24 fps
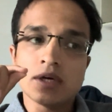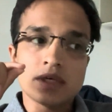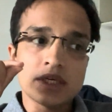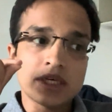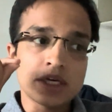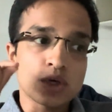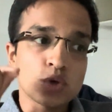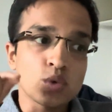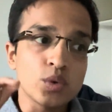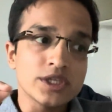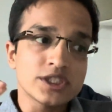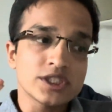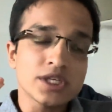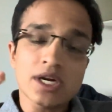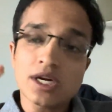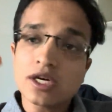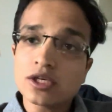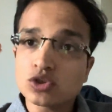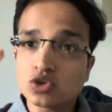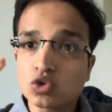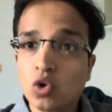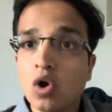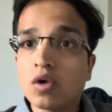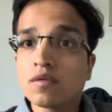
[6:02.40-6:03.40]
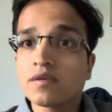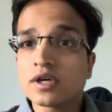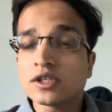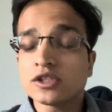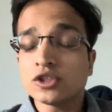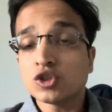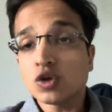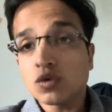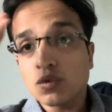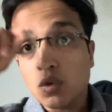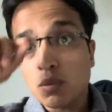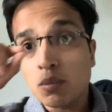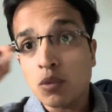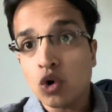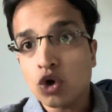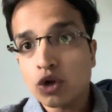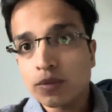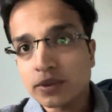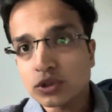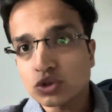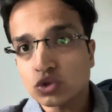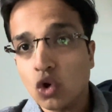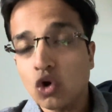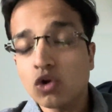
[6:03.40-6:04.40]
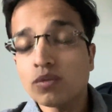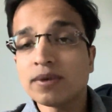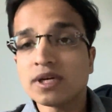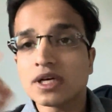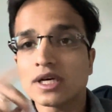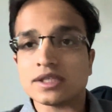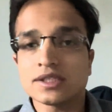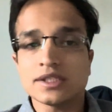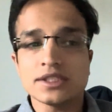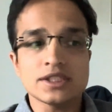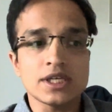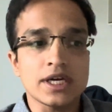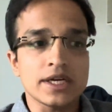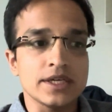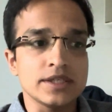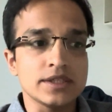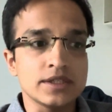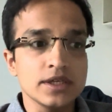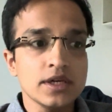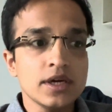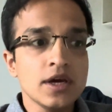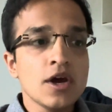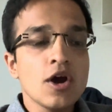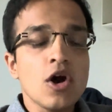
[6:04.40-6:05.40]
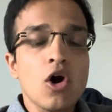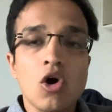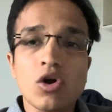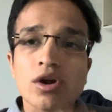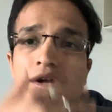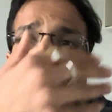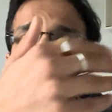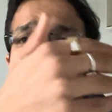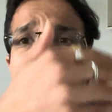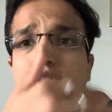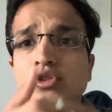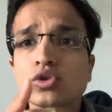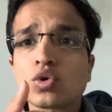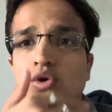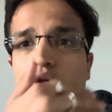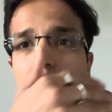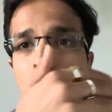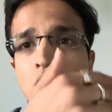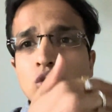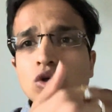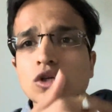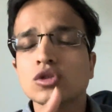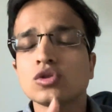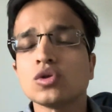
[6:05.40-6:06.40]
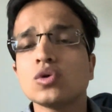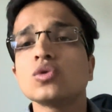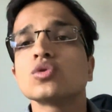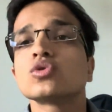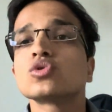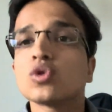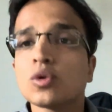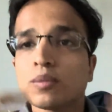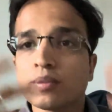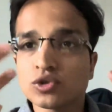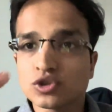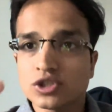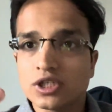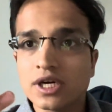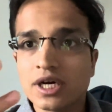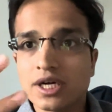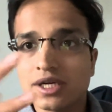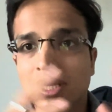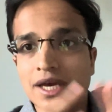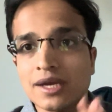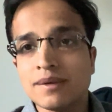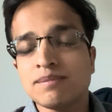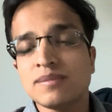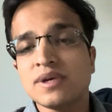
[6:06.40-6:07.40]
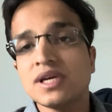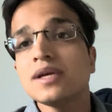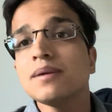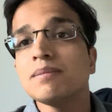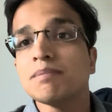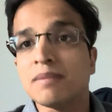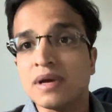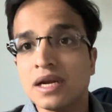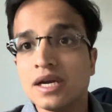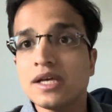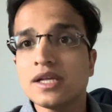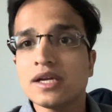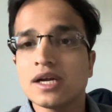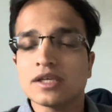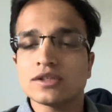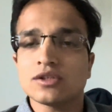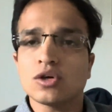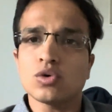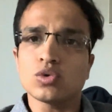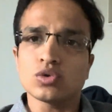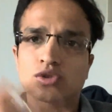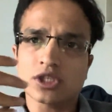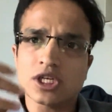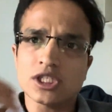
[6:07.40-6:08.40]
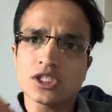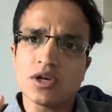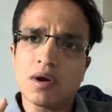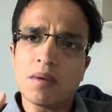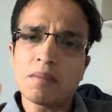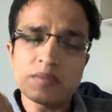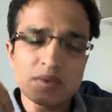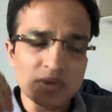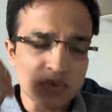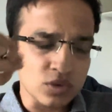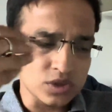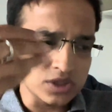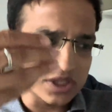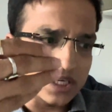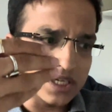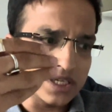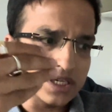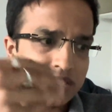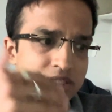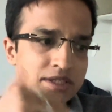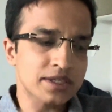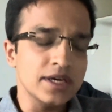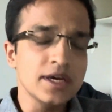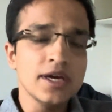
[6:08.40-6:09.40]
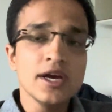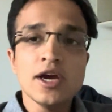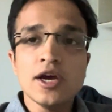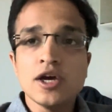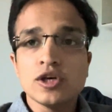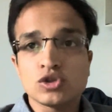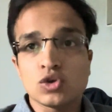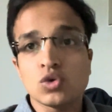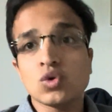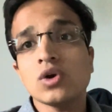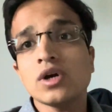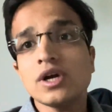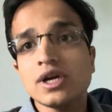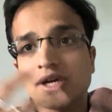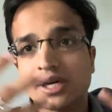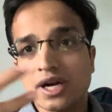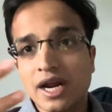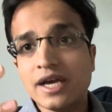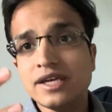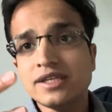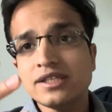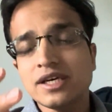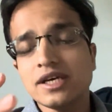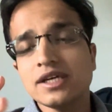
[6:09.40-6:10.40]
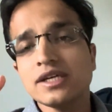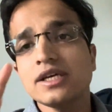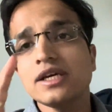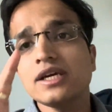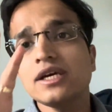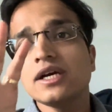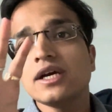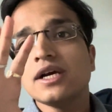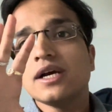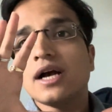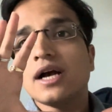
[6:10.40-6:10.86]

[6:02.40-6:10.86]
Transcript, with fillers: इक्वेशन अगर सॉल्व करनी तो वो बोर्ड पे सॉल्व भी करते जा रहे थे और अगर किसी को डाउट है तो उसको पूछने का टाइम भी मिल ही रहा था और उसका जवाब भी वो दे ही रहे थे तो उन्होंने ट्राई किया कि